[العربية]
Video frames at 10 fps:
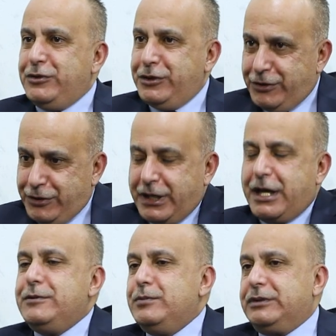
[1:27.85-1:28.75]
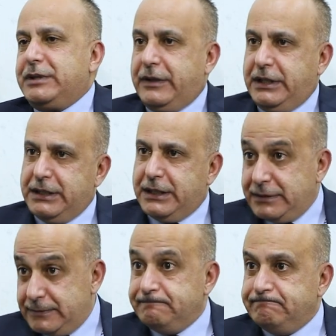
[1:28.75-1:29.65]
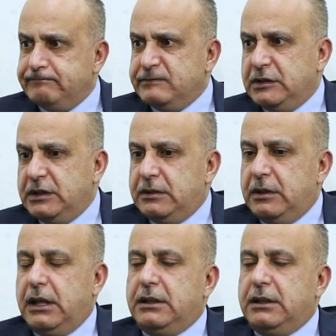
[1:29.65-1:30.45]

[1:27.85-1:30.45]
يقدموا التضحيات نعم صحيح, صحيح.